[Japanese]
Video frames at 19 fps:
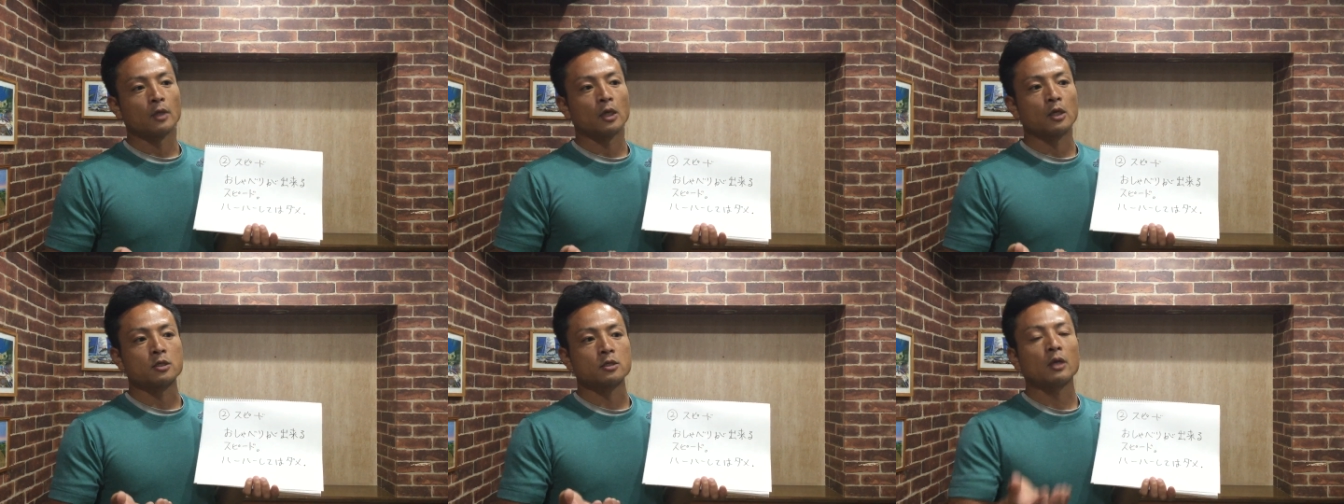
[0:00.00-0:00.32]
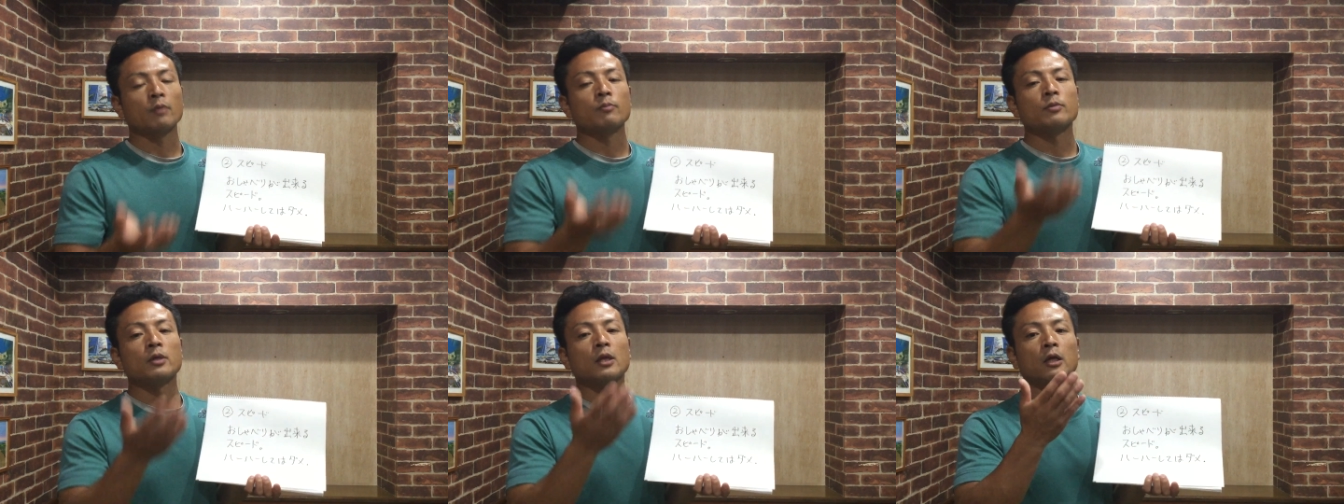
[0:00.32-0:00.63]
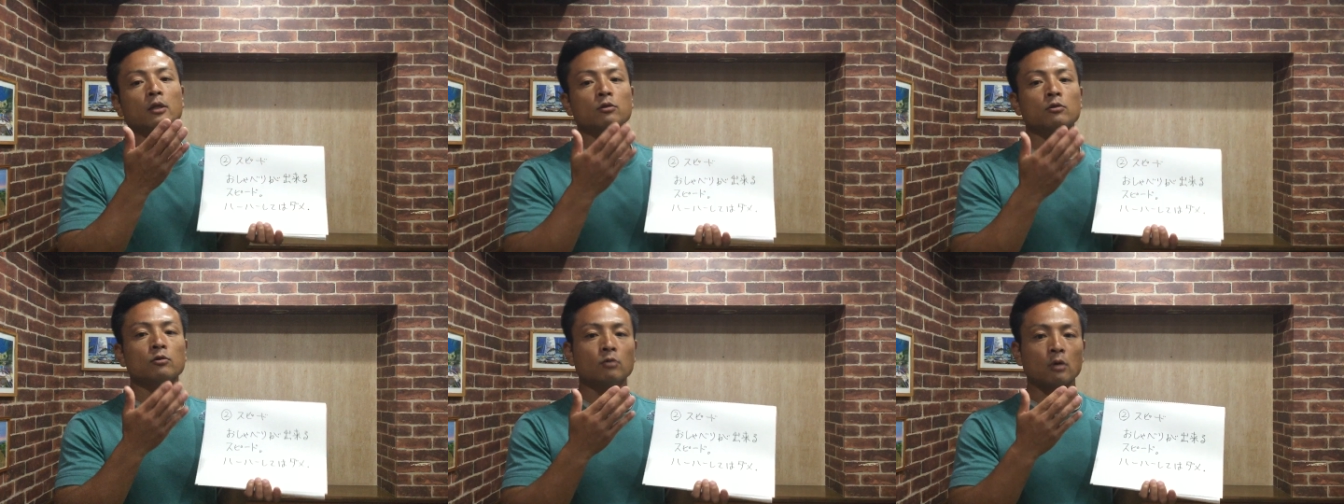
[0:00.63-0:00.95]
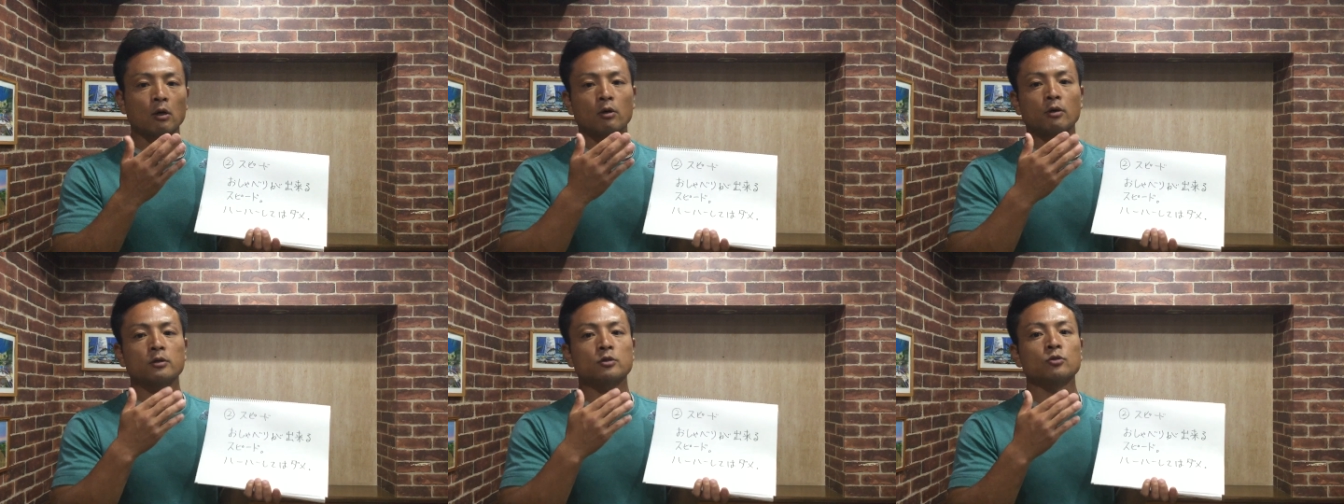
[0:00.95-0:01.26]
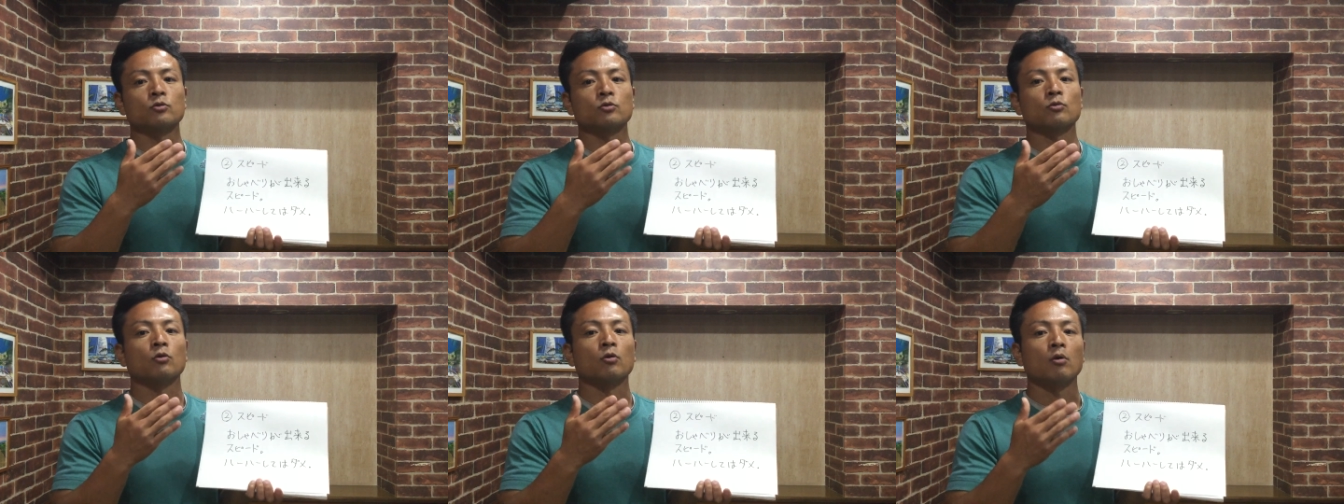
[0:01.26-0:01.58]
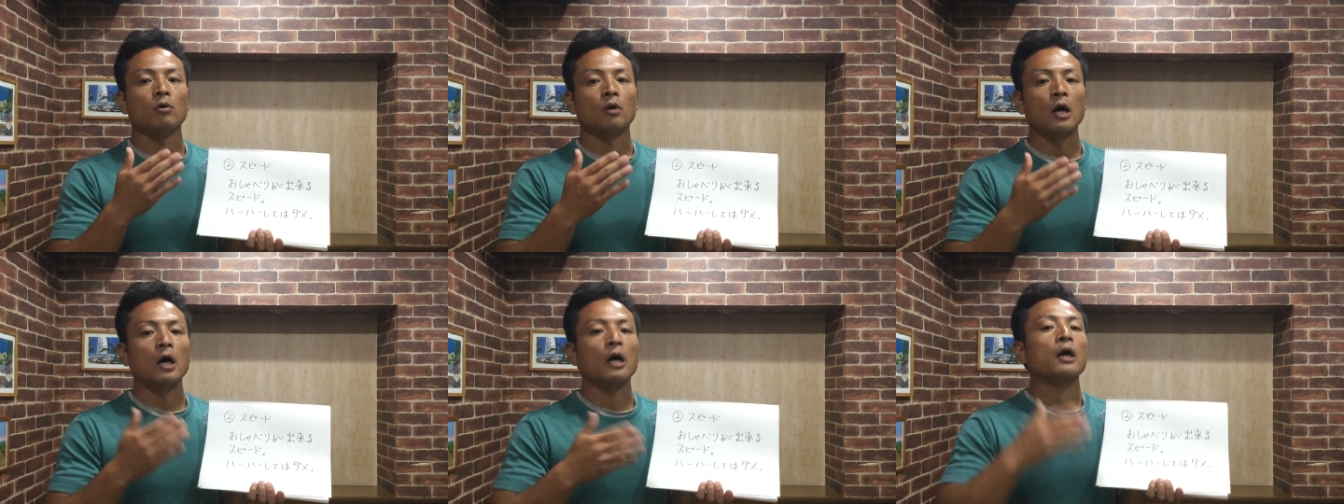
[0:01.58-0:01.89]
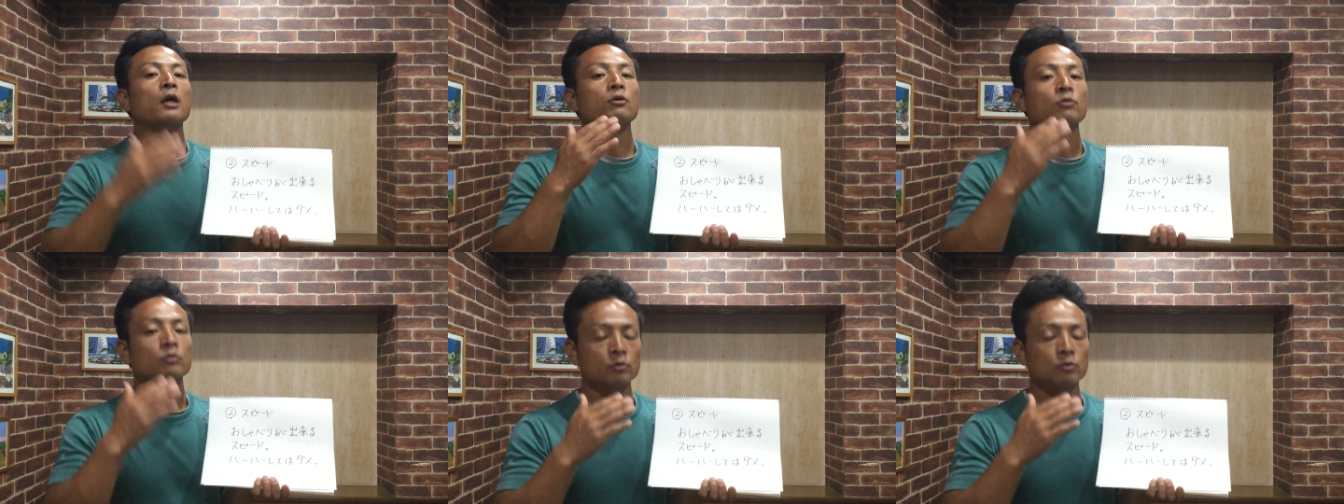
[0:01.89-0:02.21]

スタミナっていうのはちょっと上がるっ